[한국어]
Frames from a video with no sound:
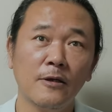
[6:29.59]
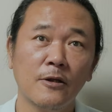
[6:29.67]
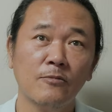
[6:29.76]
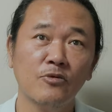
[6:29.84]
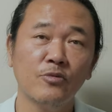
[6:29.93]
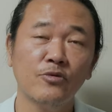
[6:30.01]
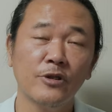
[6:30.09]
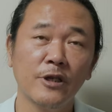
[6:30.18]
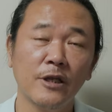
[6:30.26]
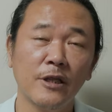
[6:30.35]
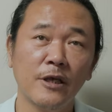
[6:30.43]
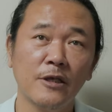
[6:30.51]
그런
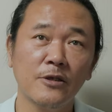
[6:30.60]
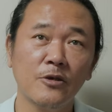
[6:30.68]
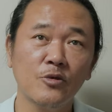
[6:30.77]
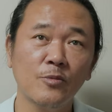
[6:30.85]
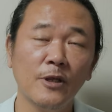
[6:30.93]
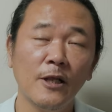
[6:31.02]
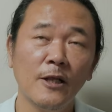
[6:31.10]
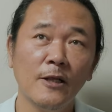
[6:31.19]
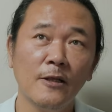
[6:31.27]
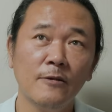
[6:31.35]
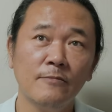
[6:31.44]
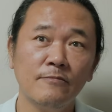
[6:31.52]
부분들에 대해서 좀
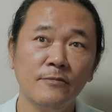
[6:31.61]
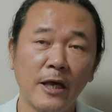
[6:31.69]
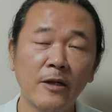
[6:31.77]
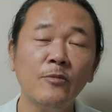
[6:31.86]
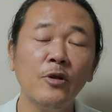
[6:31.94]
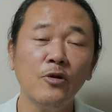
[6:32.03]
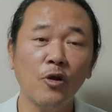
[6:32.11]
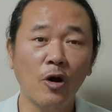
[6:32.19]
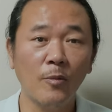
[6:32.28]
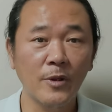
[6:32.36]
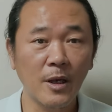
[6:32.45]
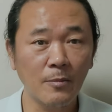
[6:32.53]
음, 나름대로
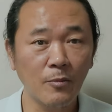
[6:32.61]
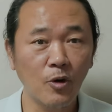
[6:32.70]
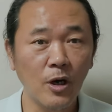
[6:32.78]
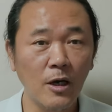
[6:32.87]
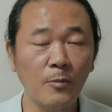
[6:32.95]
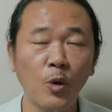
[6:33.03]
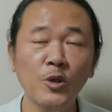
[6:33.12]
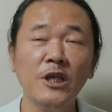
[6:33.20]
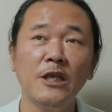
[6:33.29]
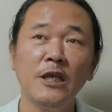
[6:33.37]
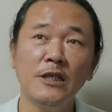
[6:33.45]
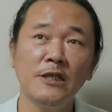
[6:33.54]
경험담과
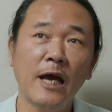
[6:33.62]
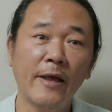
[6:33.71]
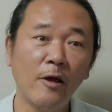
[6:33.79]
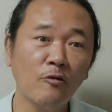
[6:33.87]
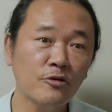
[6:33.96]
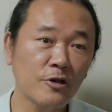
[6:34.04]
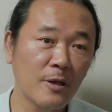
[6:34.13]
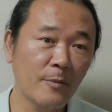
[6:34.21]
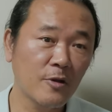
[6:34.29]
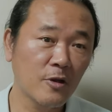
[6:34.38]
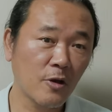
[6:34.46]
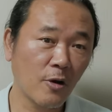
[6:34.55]
본인이 이제 아나운서
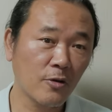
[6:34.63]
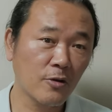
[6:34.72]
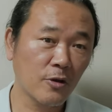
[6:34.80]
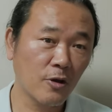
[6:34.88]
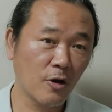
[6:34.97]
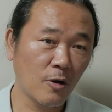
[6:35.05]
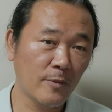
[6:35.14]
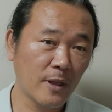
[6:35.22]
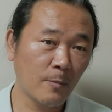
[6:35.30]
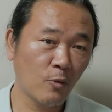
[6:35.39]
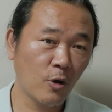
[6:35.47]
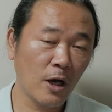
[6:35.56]
하면서 겪었던
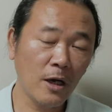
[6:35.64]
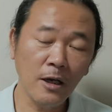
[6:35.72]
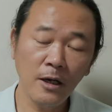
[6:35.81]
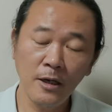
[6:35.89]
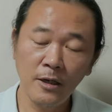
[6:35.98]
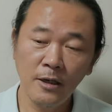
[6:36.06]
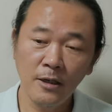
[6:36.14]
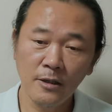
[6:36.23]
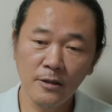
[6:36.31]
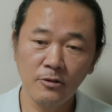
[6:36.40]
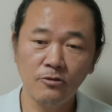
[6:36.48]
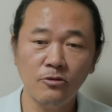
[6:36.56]
경험담과
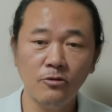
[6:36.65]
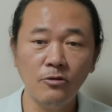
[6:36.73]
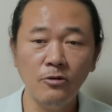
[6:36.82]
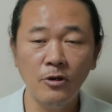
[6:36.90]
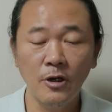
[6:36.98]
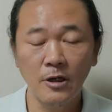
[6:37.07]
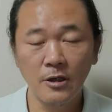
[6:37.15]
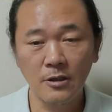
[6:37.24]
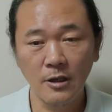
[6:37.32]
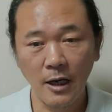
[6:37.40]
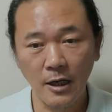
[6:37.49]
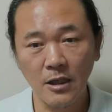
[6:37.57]
그리고
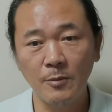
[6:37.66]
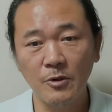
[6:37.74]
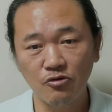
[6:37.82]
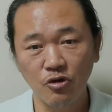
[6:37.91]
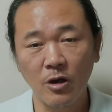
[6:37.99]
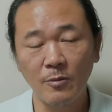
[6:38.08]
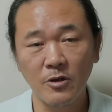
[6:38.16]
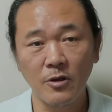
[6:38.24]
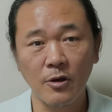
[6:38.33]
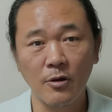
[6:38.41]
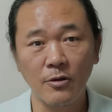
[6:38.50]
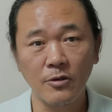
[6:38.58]
그 아카데미를
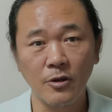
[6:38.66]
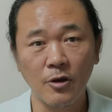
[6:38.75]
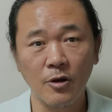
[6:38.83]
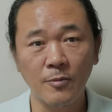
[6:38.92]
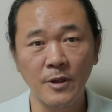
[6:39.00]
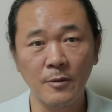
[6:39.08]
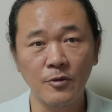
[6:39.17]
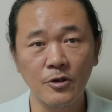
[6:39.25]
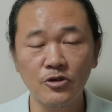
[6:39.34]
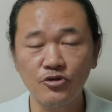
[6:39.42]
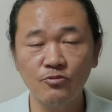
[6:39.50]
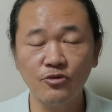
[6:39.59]
운영하면서 겪었던
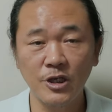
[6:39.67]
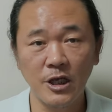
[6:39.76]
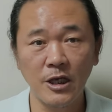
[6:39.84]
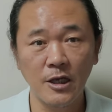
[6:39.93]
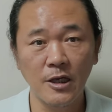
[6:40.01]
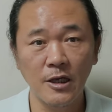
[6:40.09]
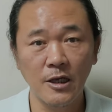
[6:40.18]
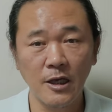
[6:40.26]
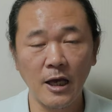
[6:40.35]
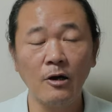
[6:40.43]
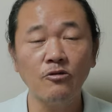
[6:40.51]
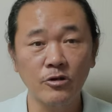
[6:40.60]
경험담들을 충분히
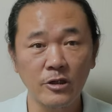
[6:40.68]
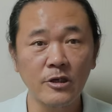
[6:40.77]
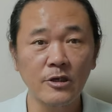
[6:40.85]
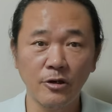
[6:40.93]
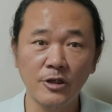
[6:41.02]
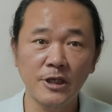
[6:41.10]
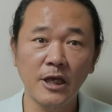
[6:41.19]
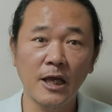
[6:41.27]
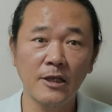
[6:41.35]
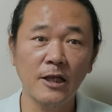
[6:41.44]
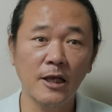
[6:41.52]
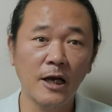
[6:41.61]
아우르는 그런 책이
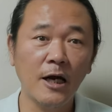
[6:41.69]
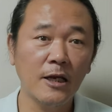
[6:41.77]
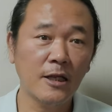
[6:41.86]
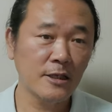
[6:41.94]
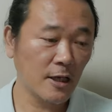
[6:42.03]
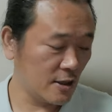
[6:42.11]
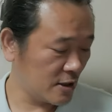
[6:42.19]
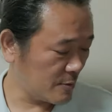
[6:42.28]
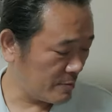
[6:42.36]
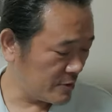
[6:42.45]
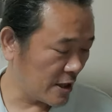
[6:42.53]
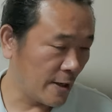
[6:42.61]
아닐까라는 생각을
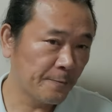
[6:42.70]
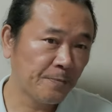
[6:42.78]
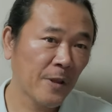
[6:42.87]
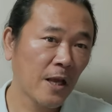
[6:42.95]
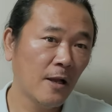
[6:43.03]
합니다.